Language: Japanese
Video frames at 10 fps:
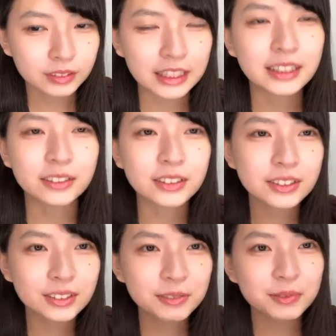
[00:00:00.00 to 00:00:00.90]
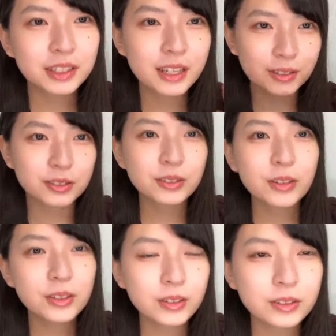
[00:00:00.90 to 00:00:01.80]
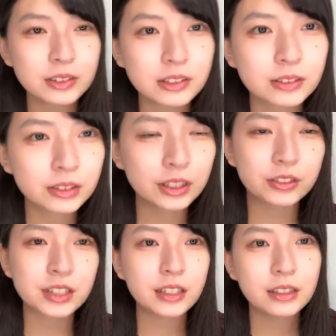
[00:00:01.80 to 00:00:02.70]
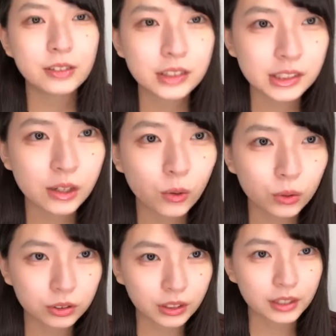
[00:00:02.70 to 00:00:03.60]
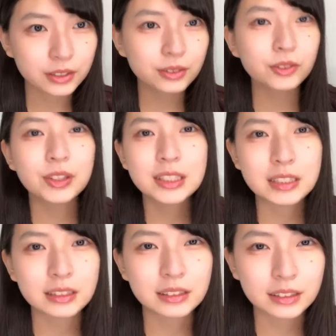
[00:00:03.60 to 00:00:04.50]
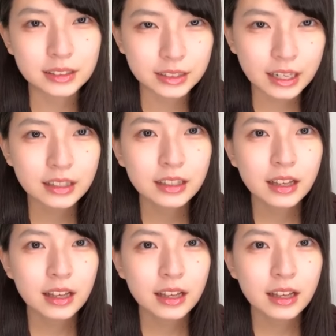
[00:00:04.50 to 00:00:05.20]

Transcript: なってるんです結構そういうツイートされてる方が多くてすごい嬉しかったですね。